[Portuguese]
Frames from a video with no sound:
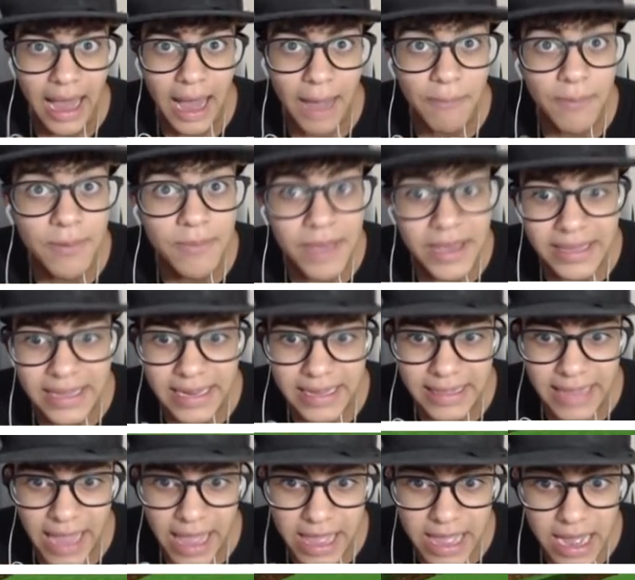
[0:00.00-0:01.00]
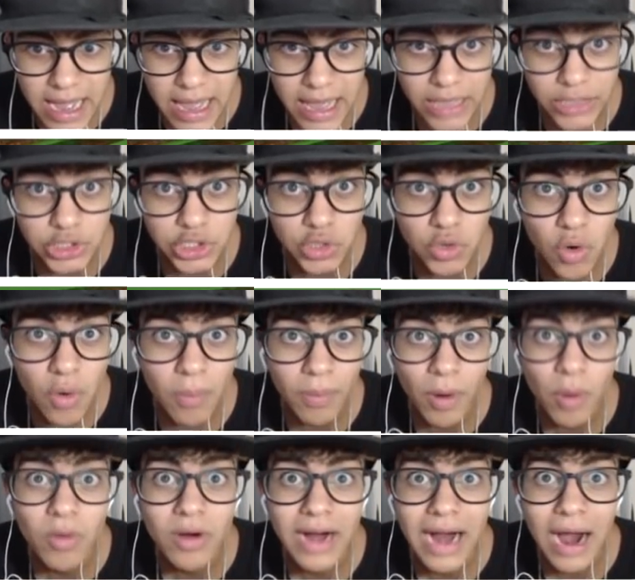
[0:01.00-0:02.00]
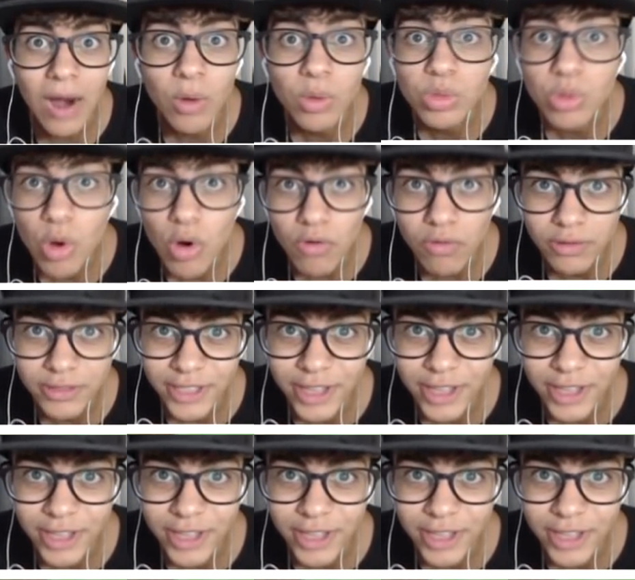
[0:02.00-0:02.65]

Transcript: A primeira ideia é de comprar um carro novo,